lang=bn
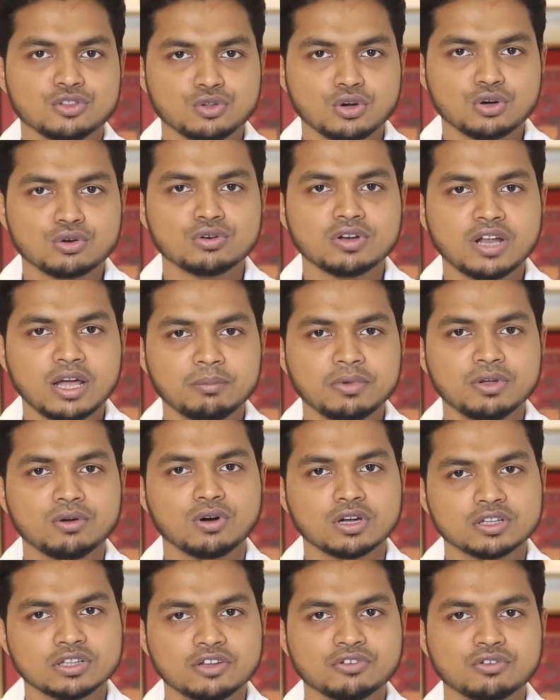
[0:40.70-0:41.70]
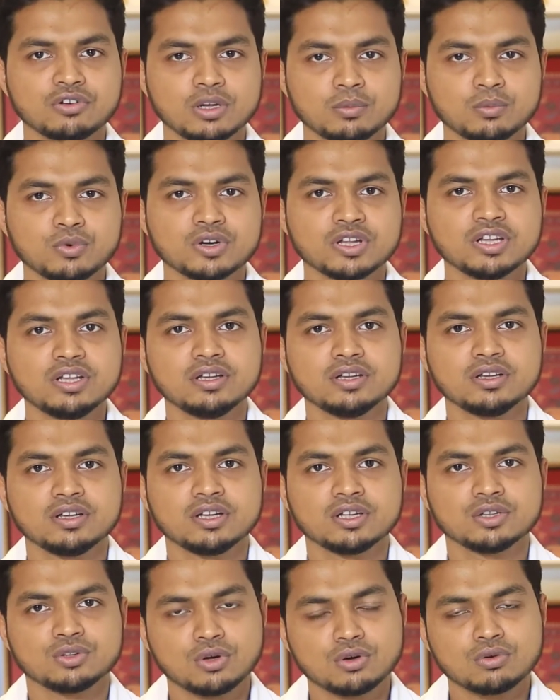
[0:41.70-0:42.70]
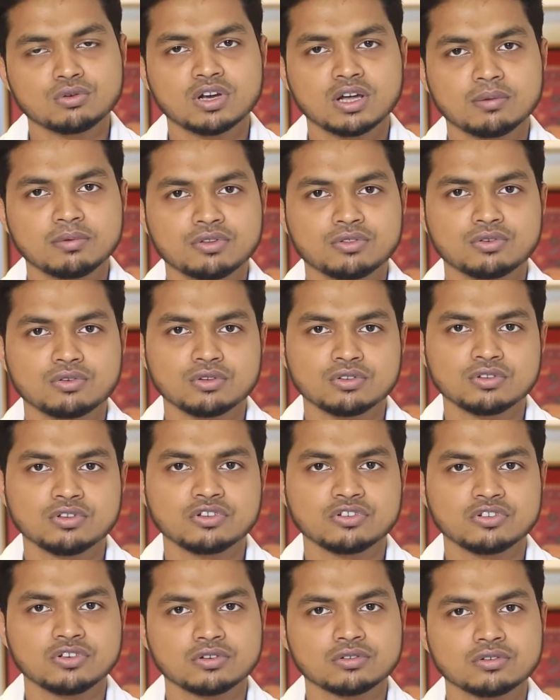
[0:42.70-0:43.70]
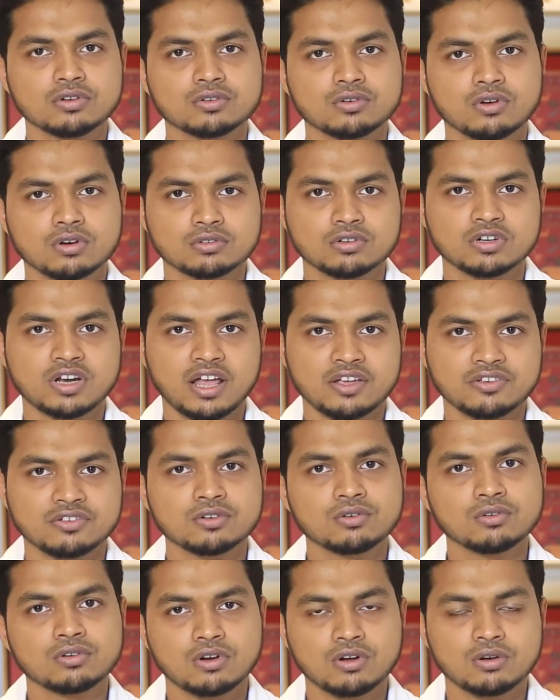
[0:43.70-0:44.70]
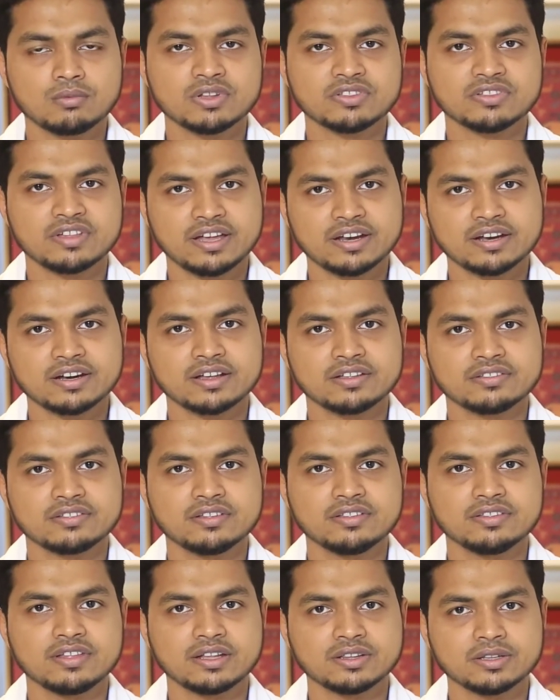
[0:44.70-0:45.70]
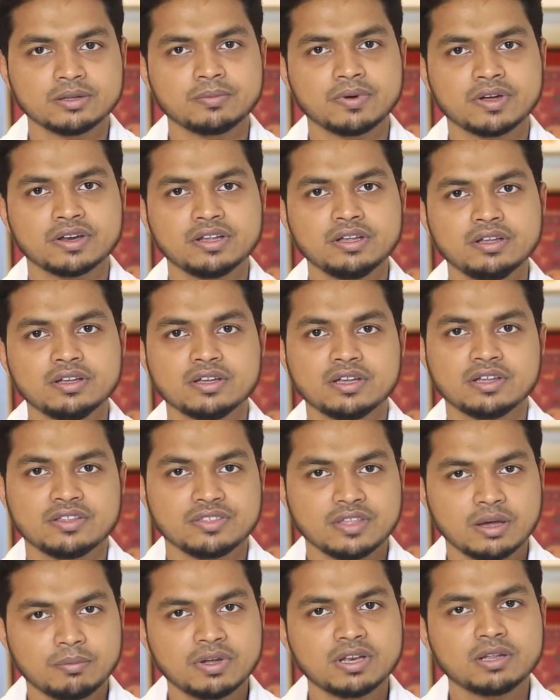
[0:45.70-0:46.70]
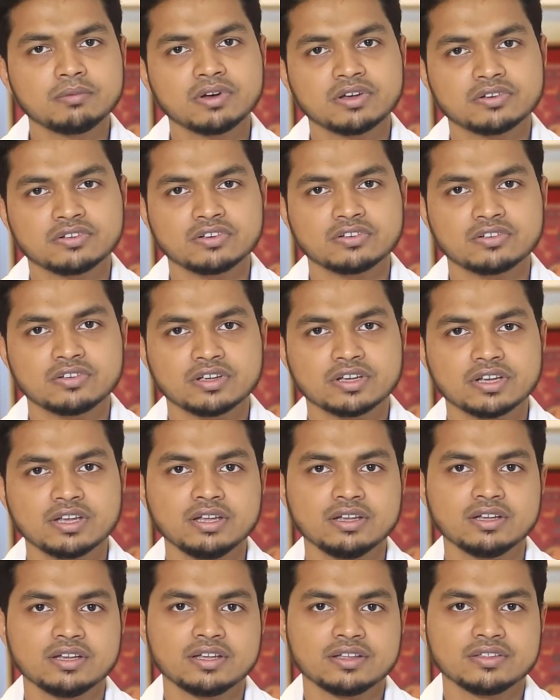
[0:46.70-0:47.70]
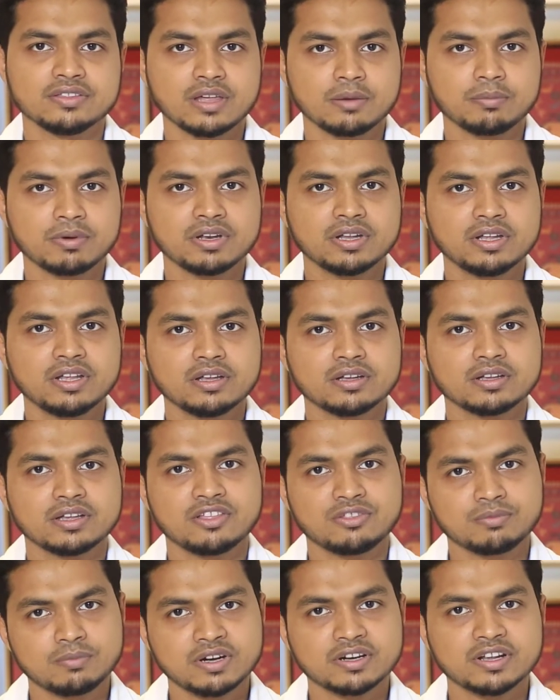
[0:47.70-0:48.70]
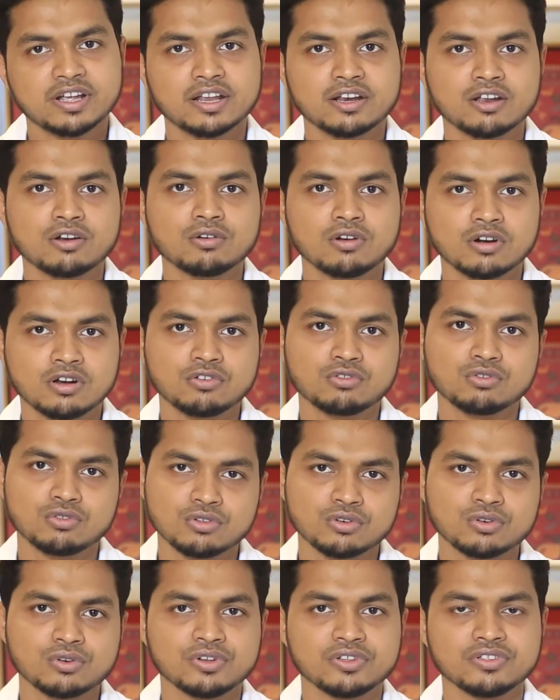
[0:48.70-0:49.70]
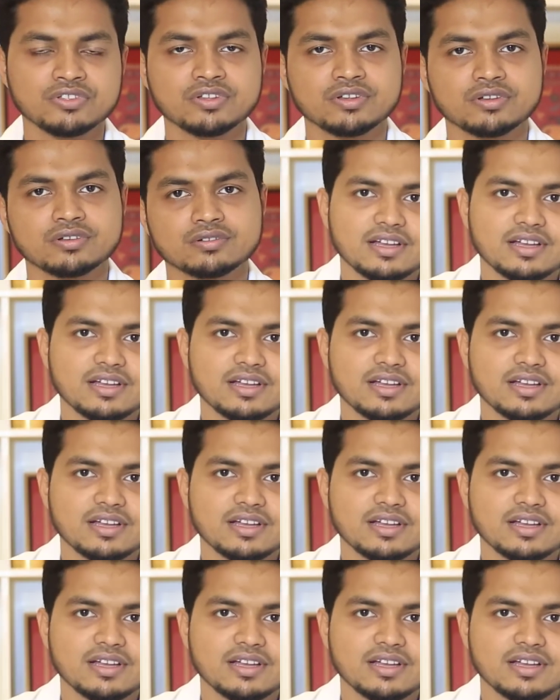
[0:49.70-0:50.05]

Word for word: যখন আমি হতাশ হয়ে পড়ি তখন আমার শ্রদ্ধেয় শিক্ষক ডক্টর আশিকুর রহমান স্যারের কাছে জানতে পারি জাপানি ভাষা শিখে জাপানে স্মার্ট ক্যারিয়ার গড়ার সুযোগ রয়েছে